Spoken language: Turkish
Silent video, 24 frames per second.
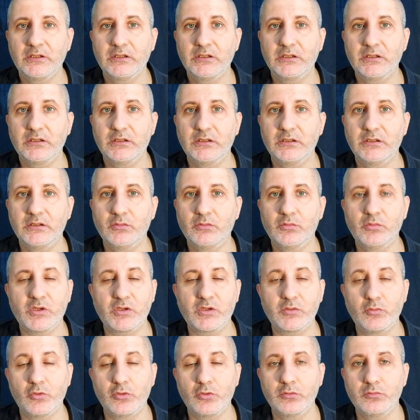E,
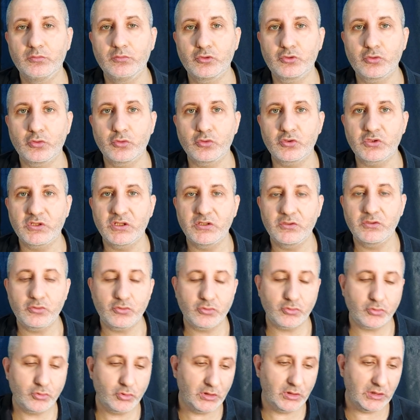umarım olumlu sonuçlanır
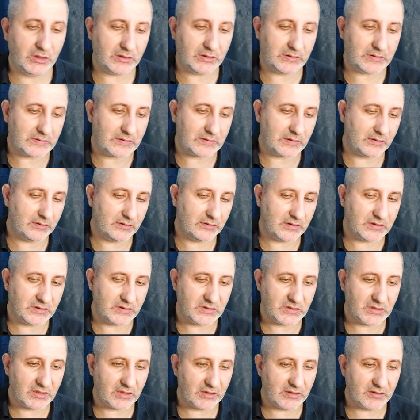çünkü Galatasaray'ın
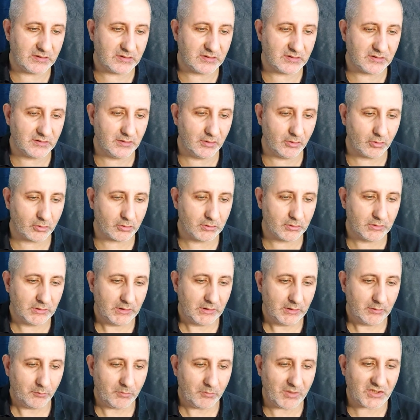ikinci kalecisi de yok.
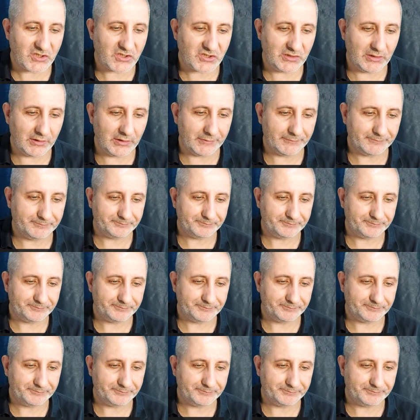Başlayalım.